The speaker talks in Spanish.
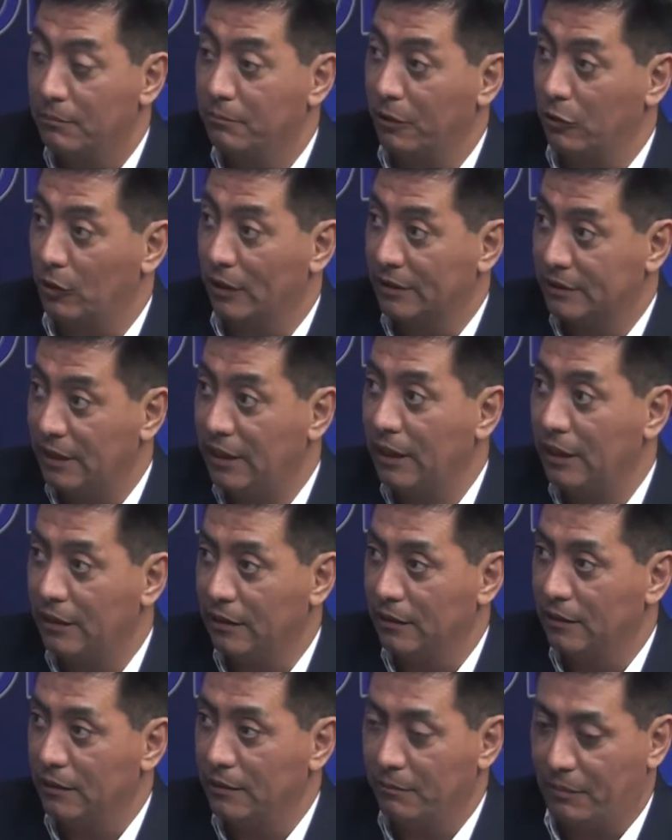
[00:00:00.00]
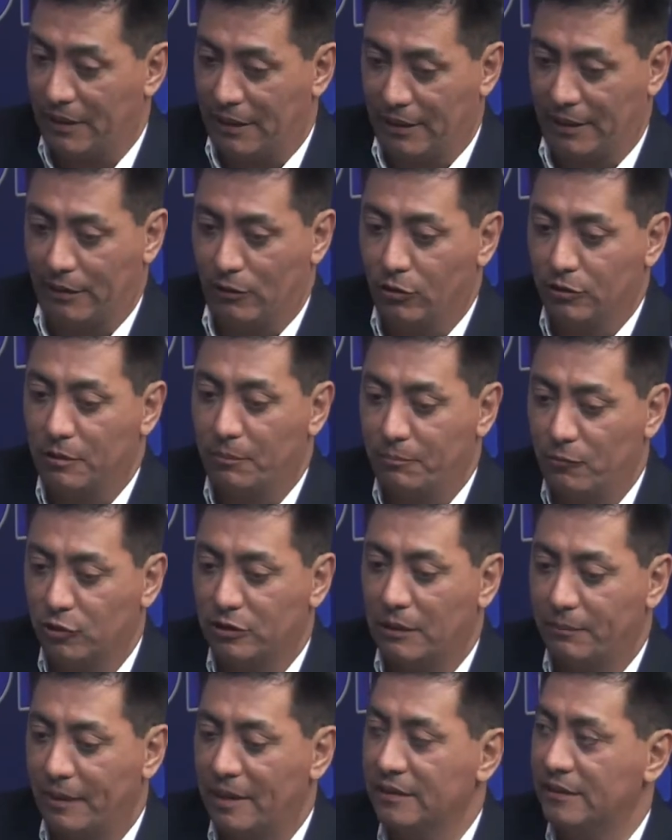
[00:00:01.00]
Pero así, para que no se, no
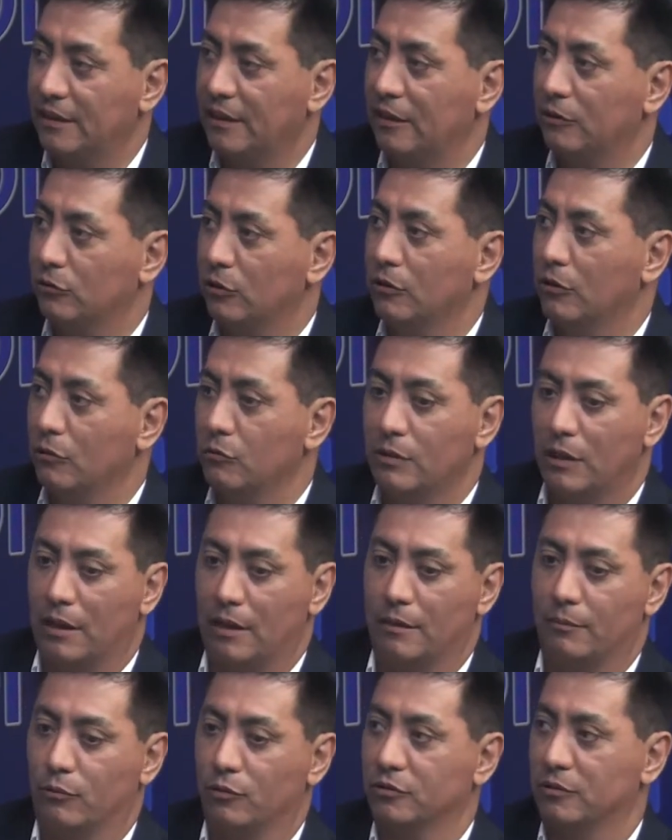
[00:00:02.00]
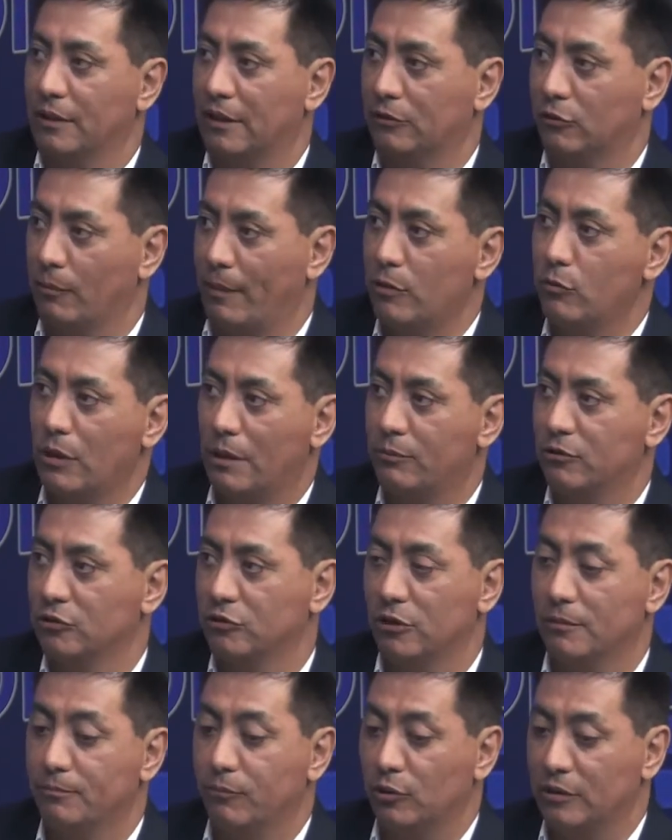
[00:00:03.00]
se piense que estoy con una, tomando una
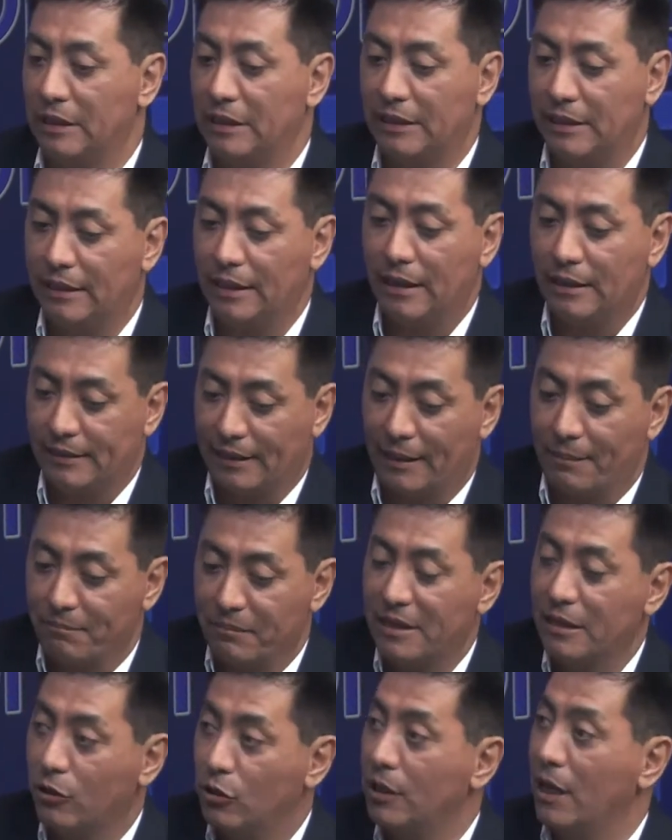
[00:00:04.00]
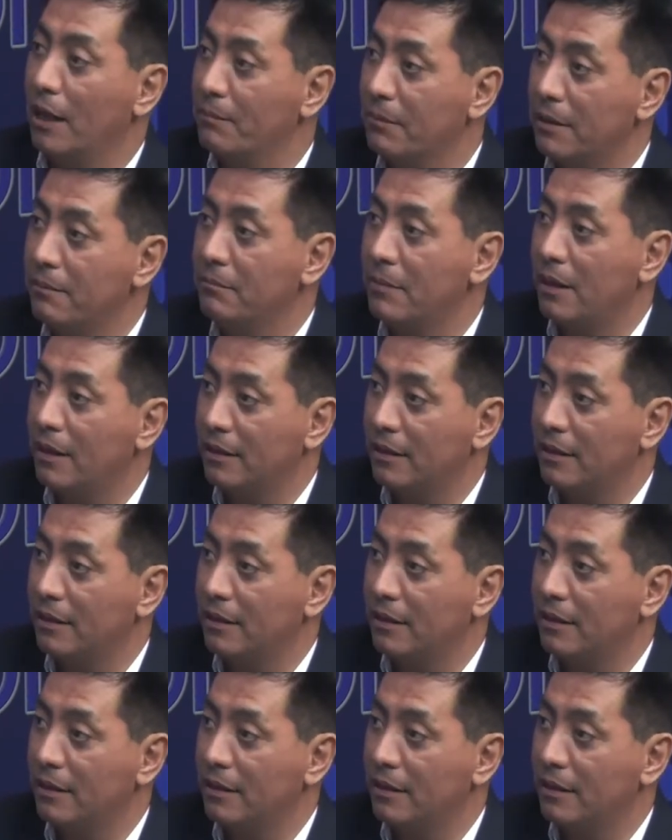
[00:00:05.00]
posición política, también con la misma